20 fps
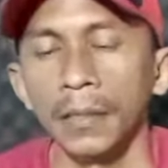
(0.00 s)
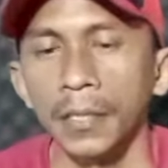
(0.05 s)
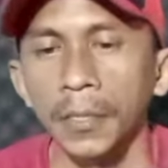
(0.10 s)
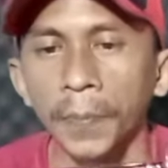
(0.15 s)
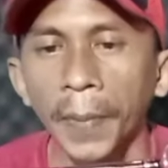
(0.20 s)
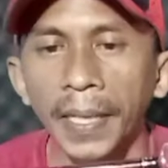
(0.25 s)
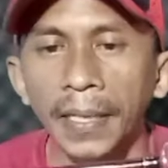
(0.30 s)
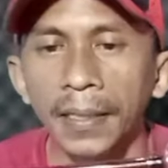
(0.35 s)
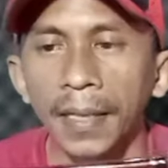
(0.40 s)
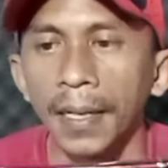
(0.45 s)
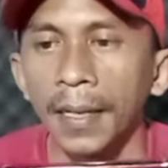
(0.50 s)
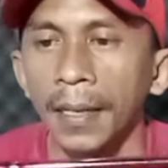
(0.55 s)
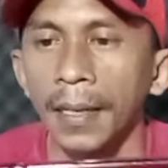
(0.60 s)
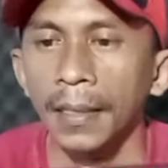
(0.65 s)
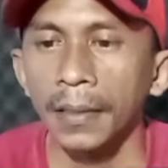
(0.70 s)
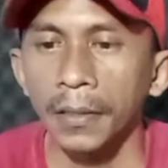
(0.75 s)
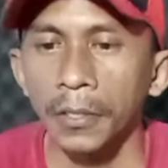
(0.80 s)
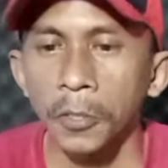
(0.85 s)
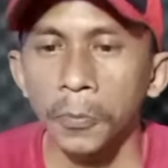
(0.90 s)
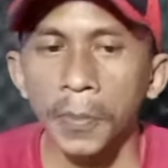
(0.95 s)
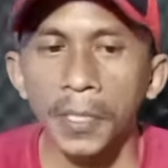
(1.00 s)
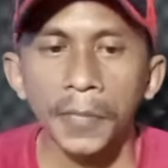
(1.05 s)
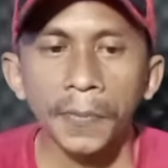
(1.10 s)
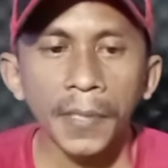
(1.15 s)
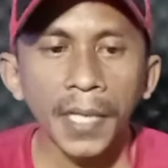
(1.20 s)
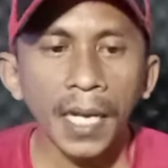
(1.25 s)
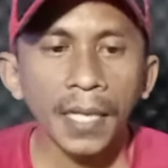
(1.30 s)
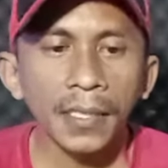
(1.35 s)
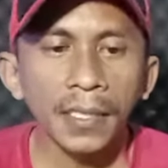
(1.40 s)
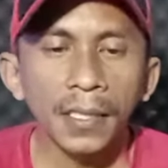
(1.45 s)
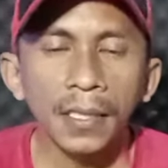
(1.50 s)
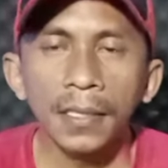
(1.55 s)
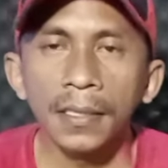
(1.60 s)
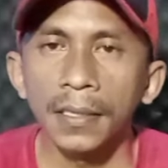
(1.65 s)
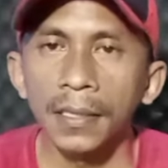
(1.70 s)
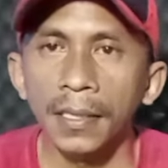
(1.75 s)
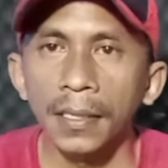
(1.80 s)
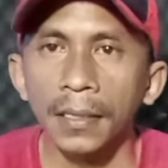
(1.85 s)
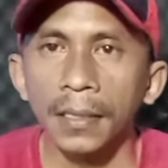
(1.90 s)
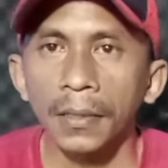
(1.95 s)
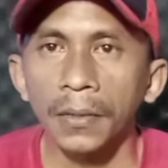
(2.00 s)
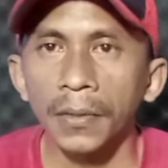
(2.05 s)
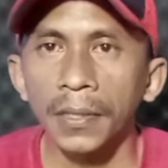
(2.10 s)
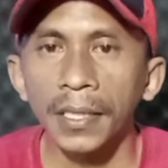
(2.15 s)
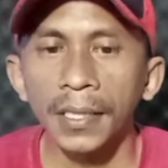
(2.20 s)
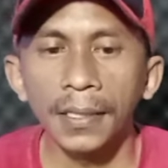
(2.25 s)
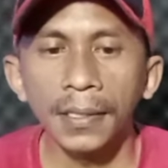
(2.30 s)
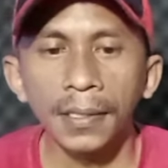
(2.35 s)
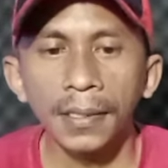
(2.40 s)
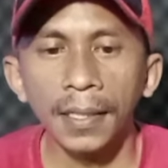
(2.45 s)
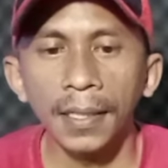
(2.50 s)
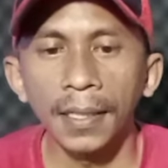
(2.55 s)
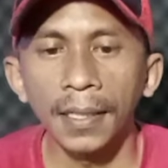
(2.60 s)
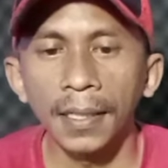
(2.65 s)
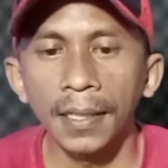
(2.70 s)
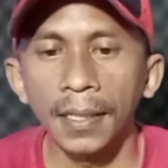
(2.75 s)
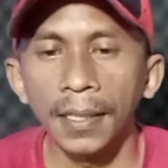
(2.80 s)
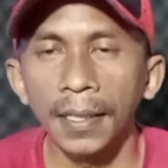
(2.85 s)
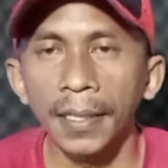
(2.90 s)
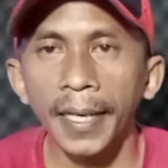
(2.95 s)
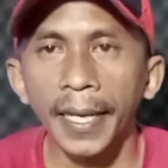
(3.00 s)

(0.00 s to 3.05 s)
speknya atau spesifikasi di sini tertulis uh,